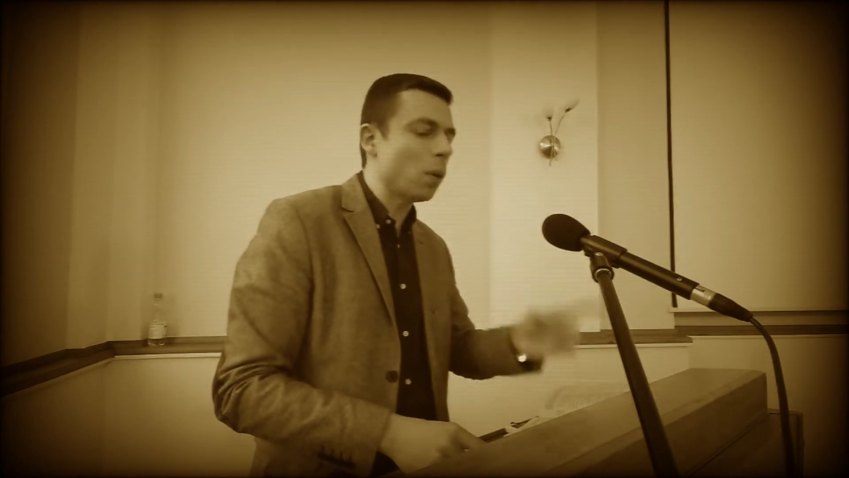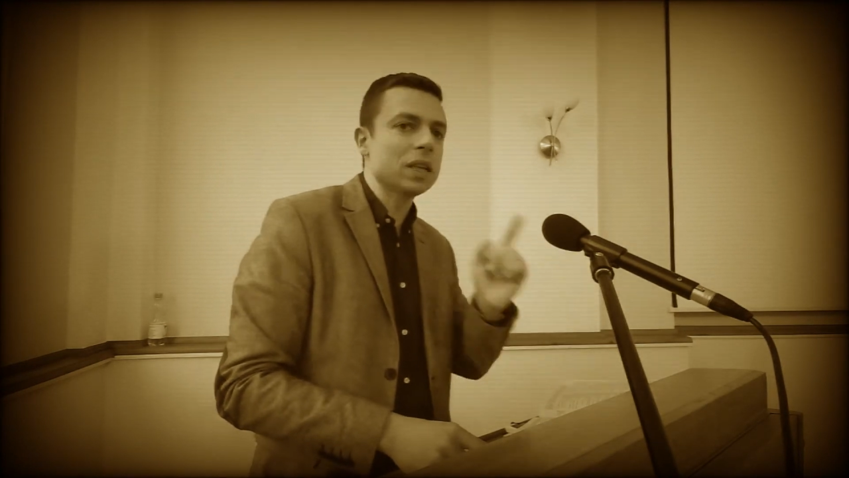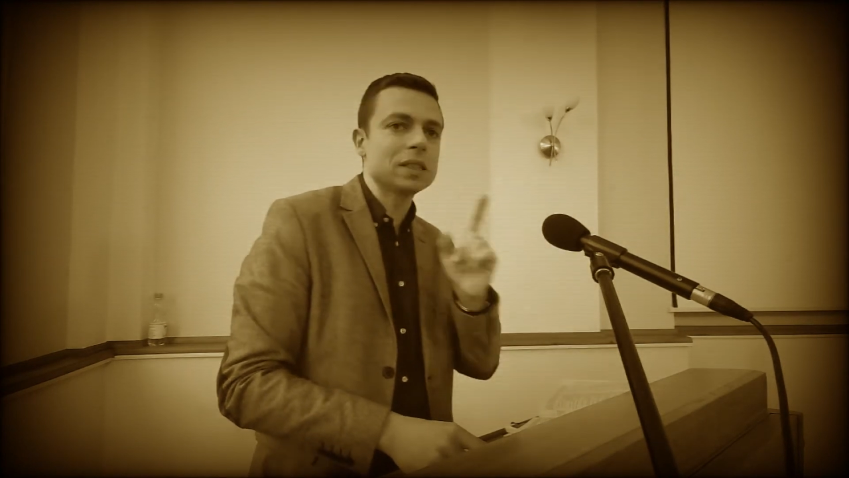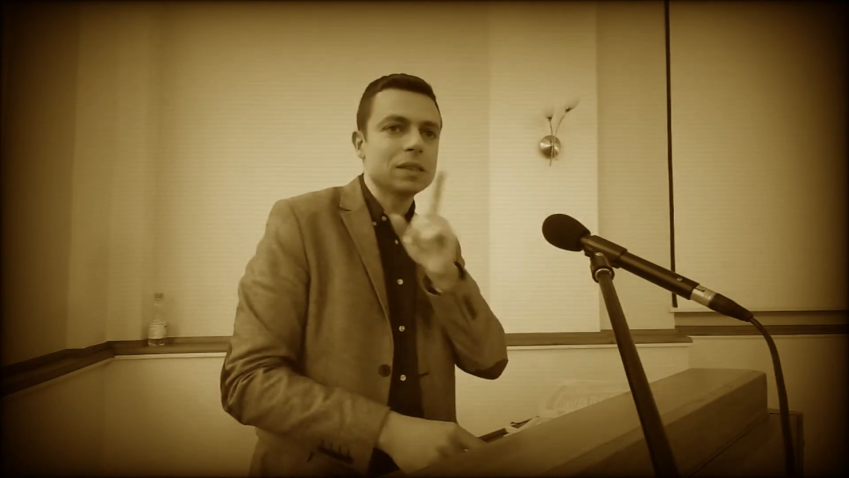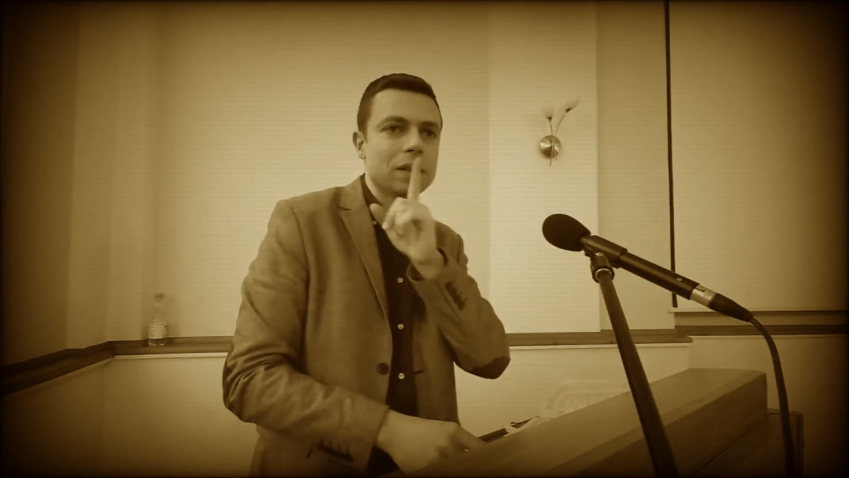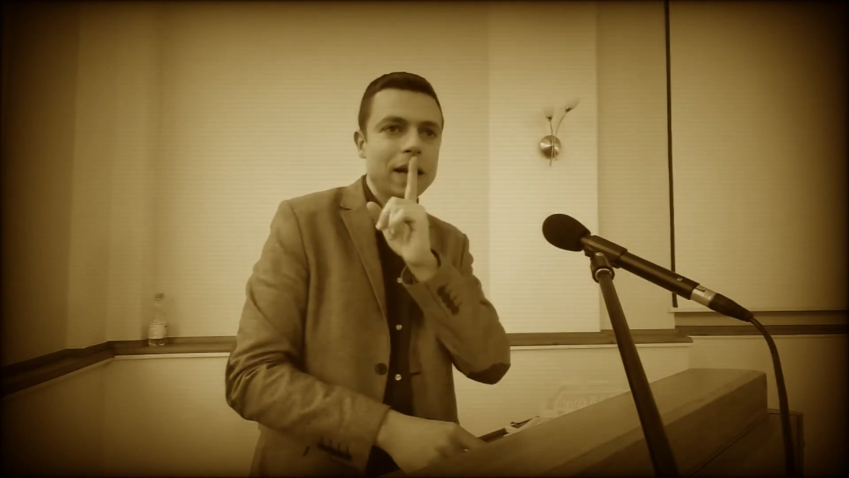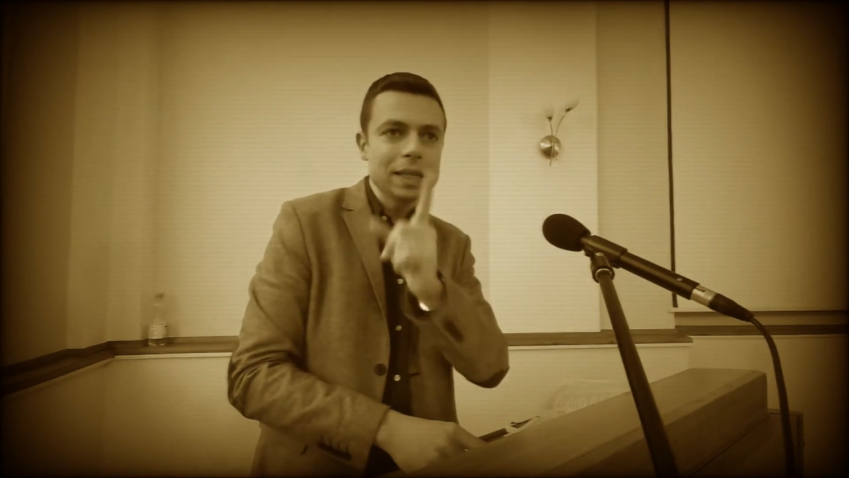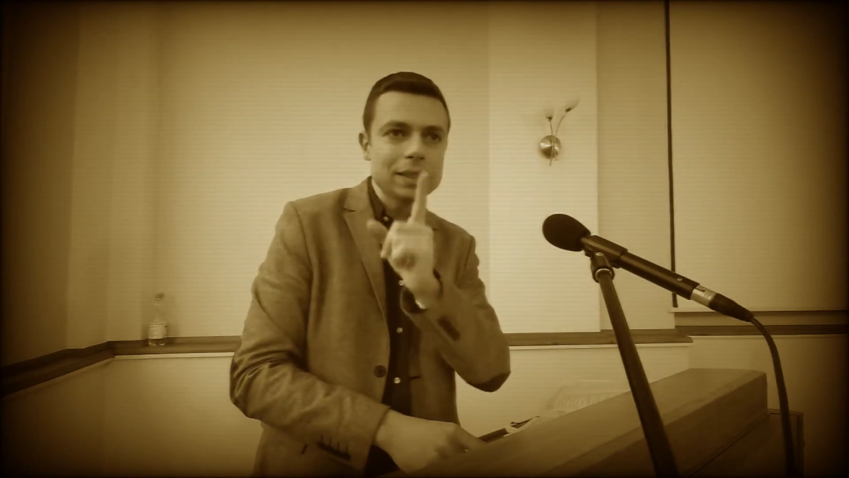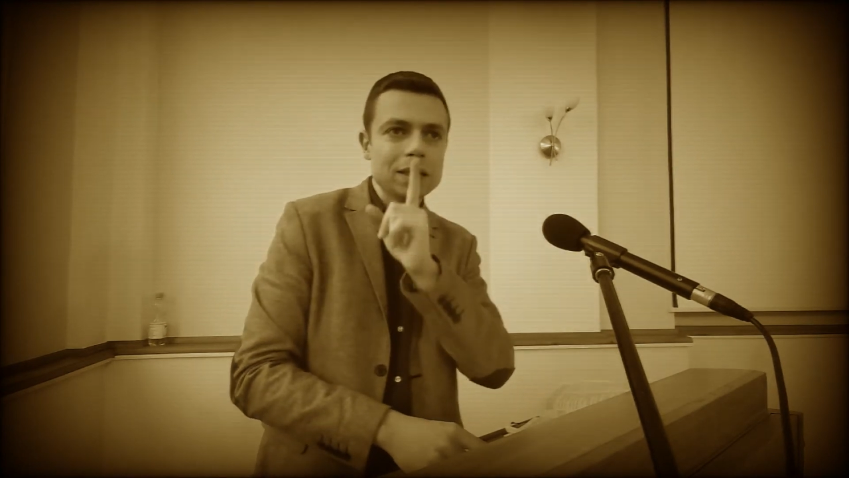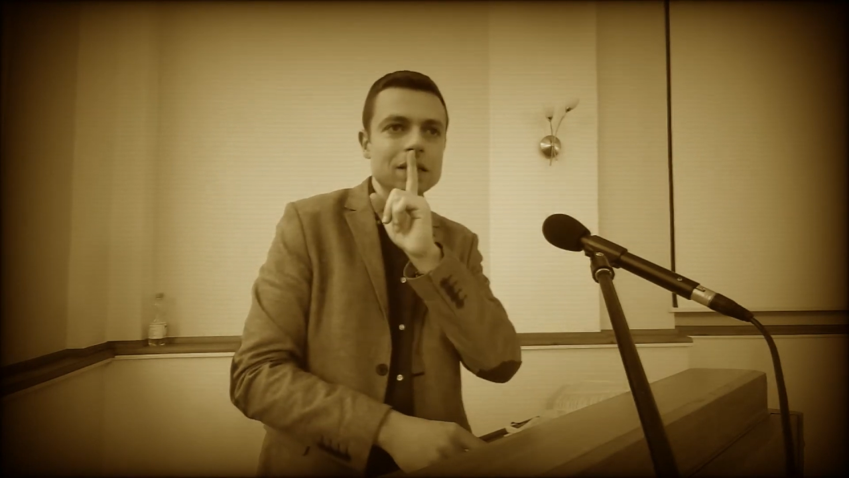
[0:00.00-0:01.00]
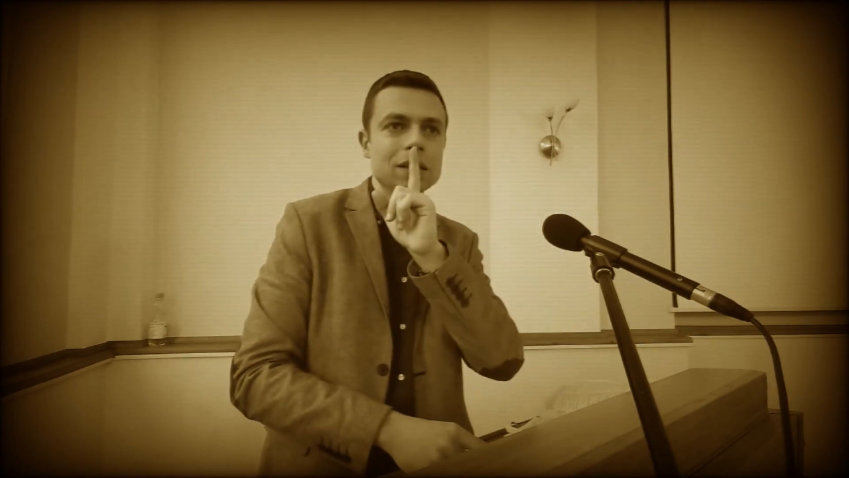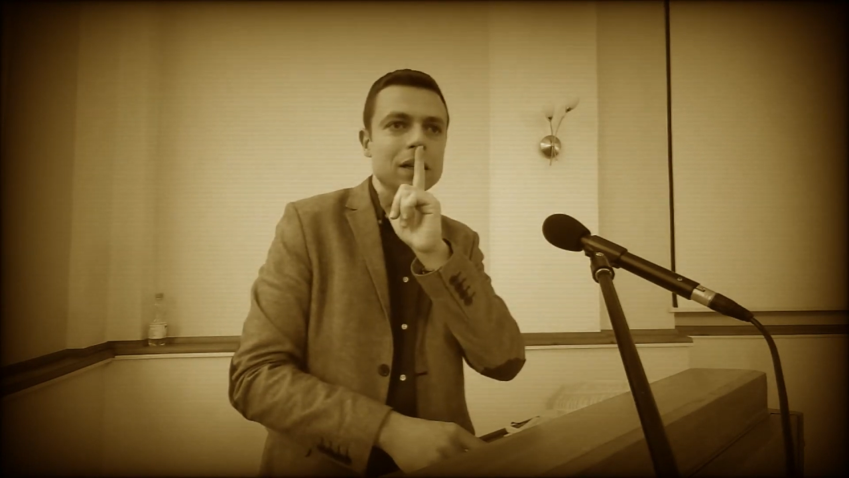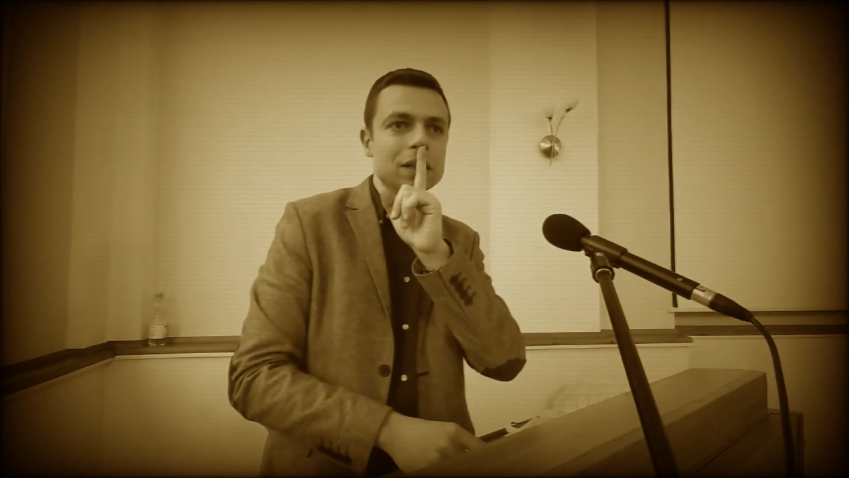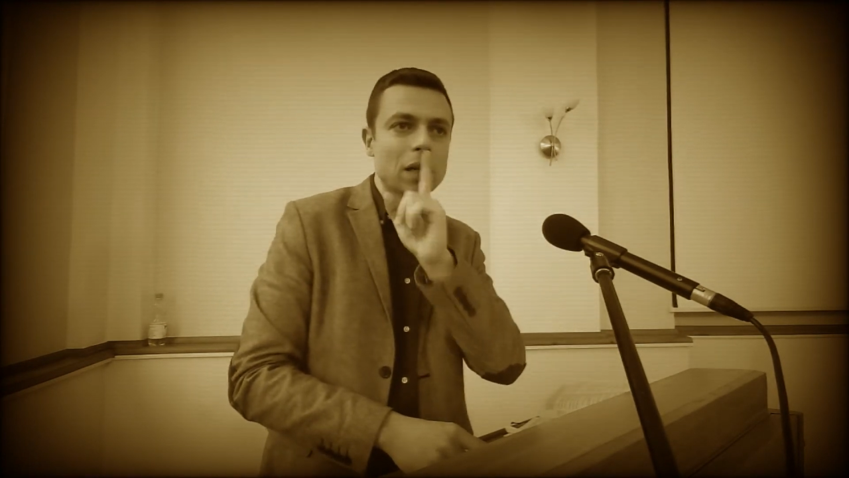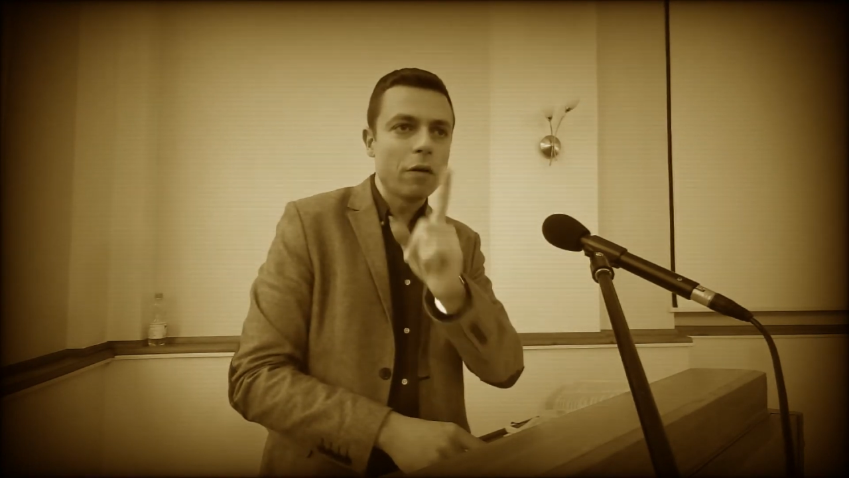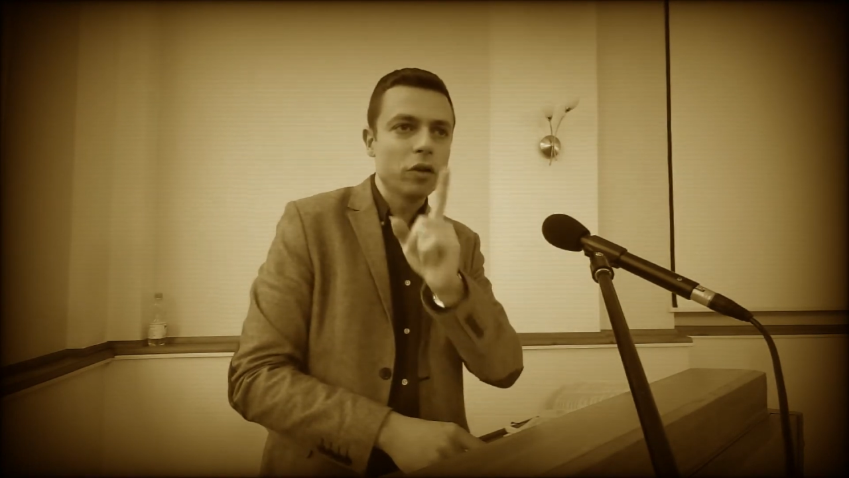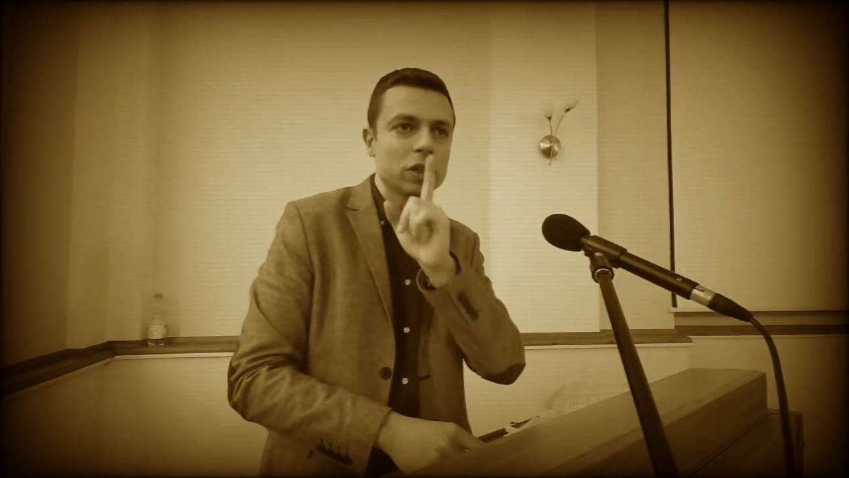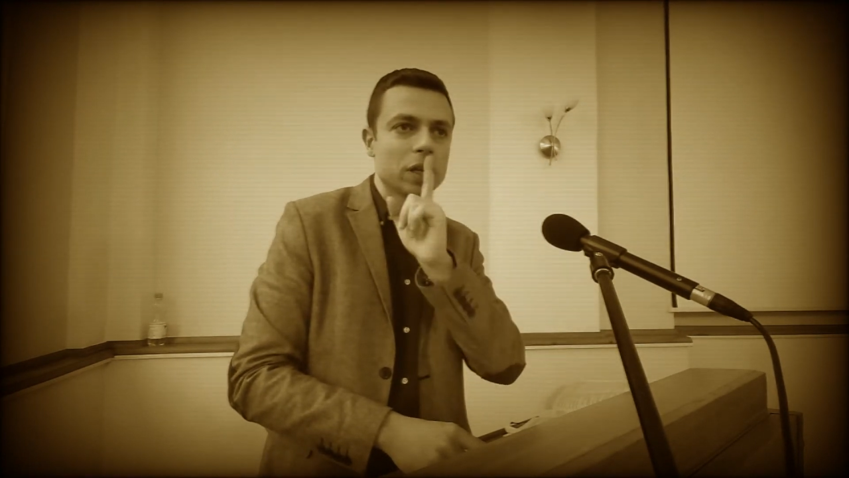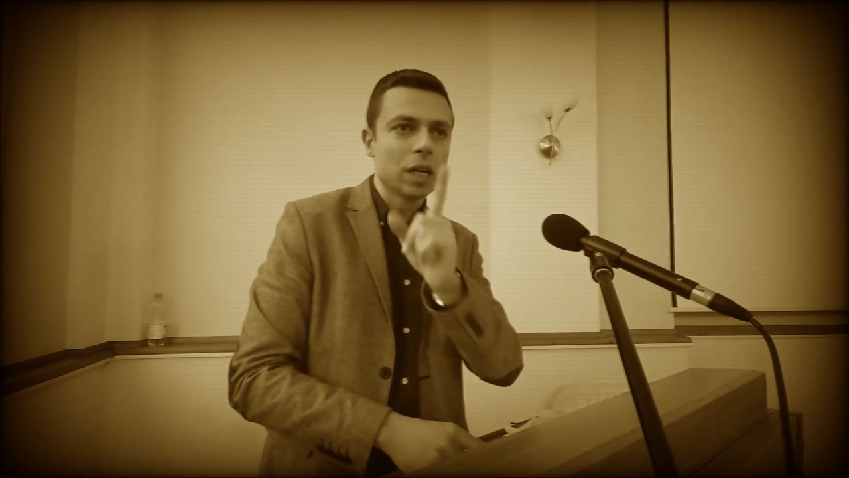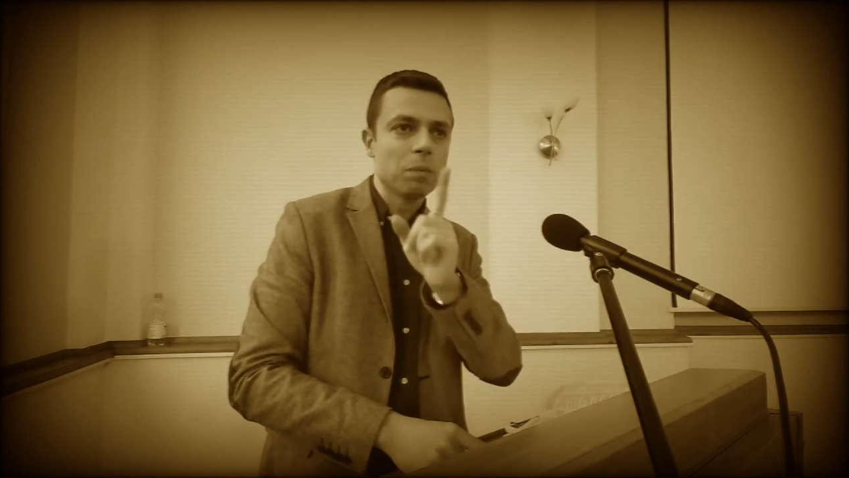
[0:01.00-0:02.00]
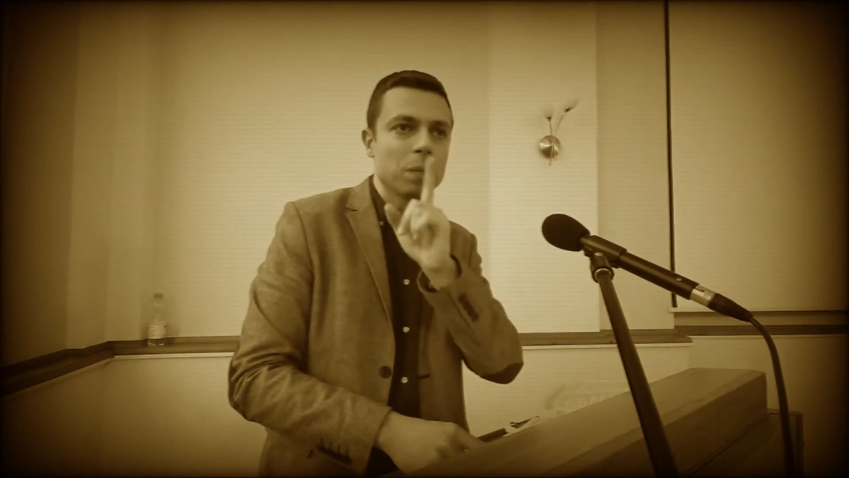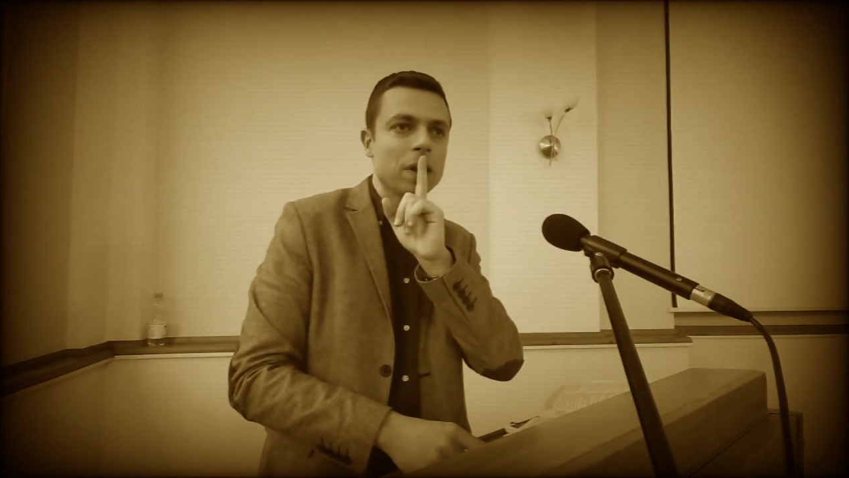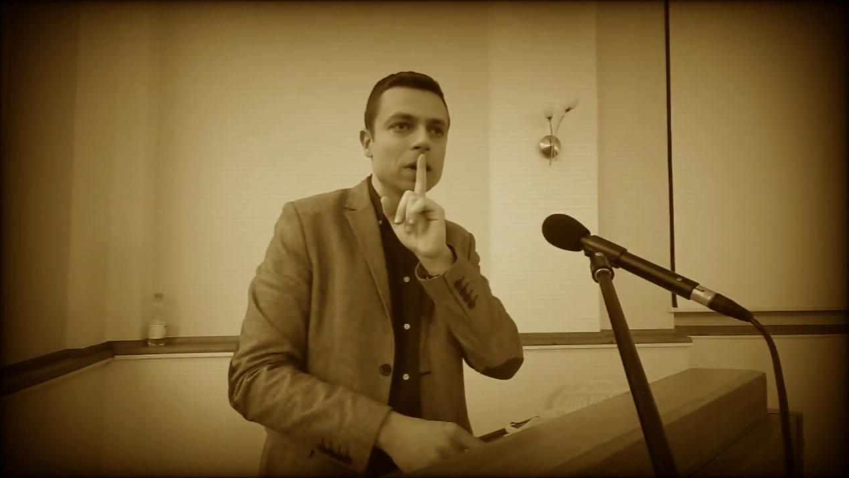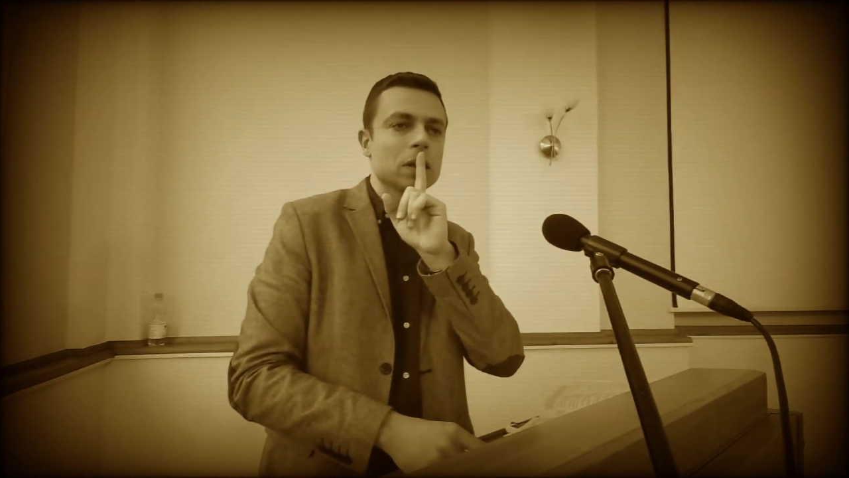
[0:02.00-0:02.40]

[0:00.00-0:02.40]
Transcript: aber sie sind in erster Linie dafür gegeben,